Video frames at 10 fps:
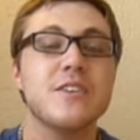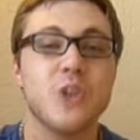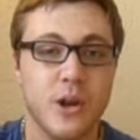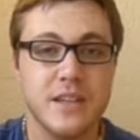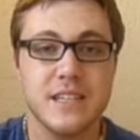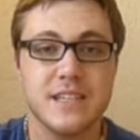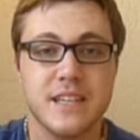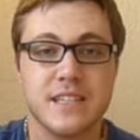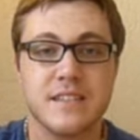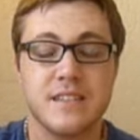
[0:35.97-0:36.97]
Toll ist es,
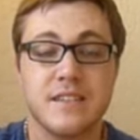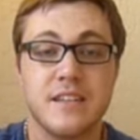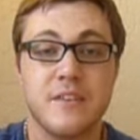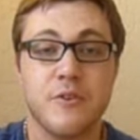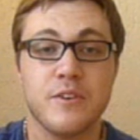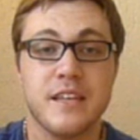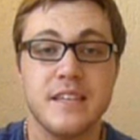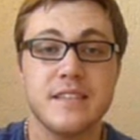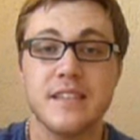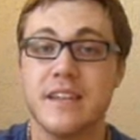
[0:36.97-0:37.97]
dass äh, die
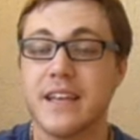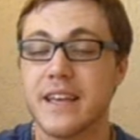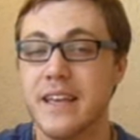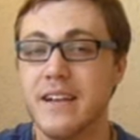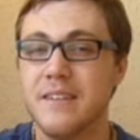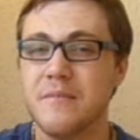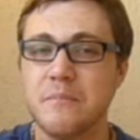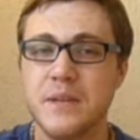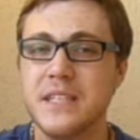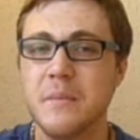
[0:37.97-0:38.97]
DVDs in der Regel
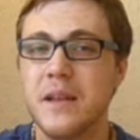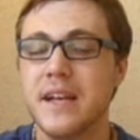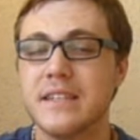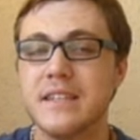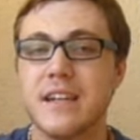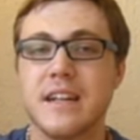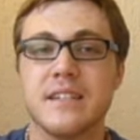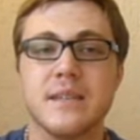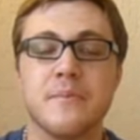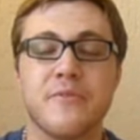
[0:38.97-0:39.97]
ein bisschen billiger sind
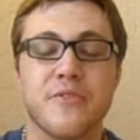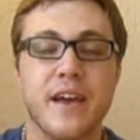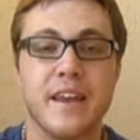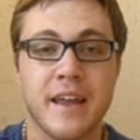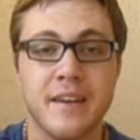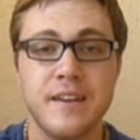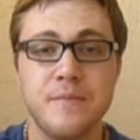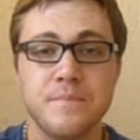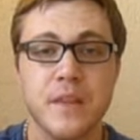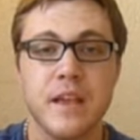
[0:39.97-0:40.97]
als im freien
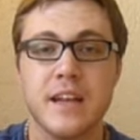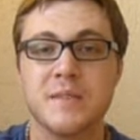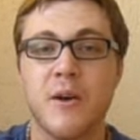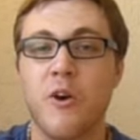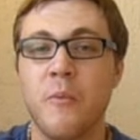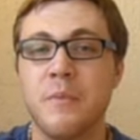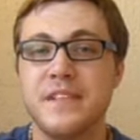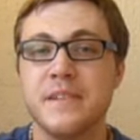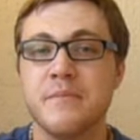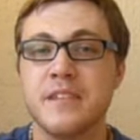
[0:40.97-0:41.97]
Handel, dass man auch ein
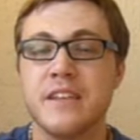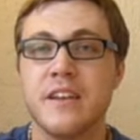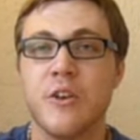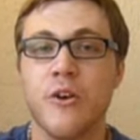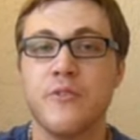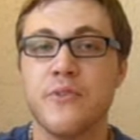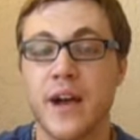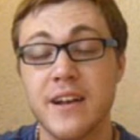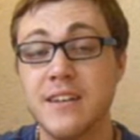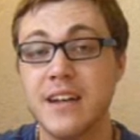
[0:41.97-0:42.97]
bisschen mit den Leuten
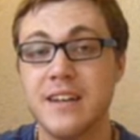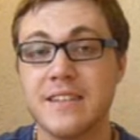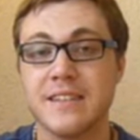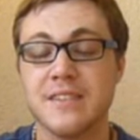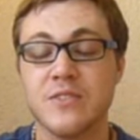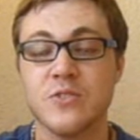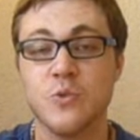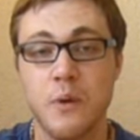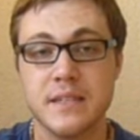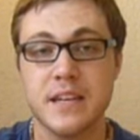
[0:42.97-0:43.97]
verhandeln kann, das ist eine
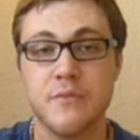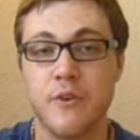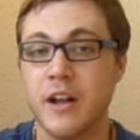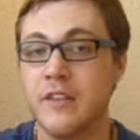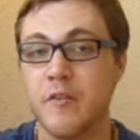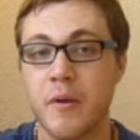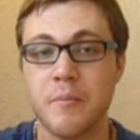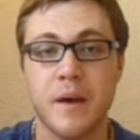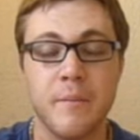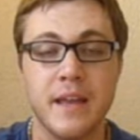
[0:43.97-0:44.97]
super Sache, vor allen Dingen, wenn
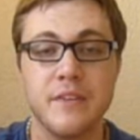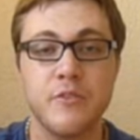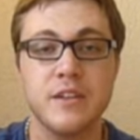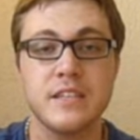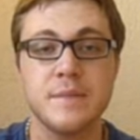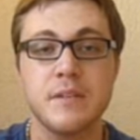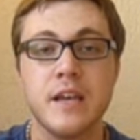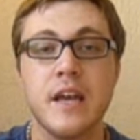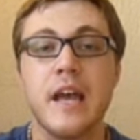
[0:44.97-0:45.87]
man ein paar mehr DVDs nimmt.